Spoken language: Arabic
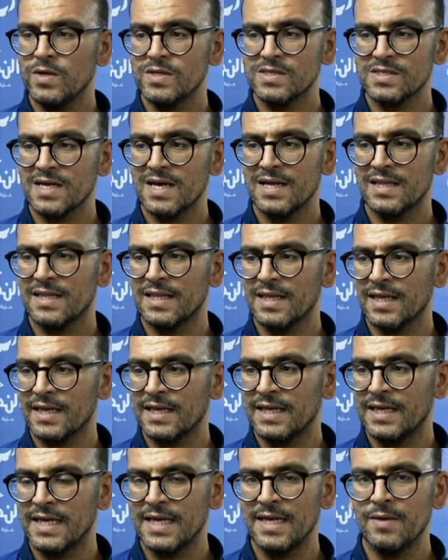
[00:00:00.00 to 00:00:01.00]
إسقاط
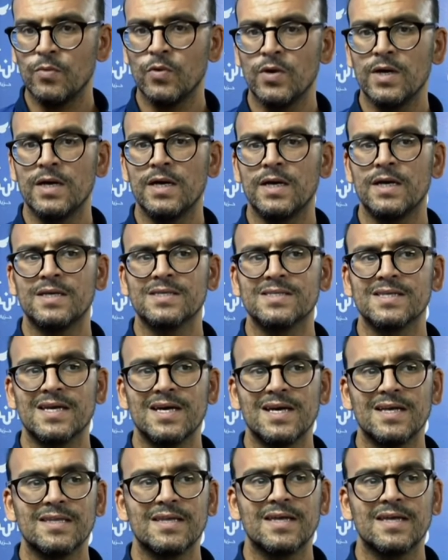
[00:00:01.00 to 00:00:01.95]
الانقلاب وإسقاط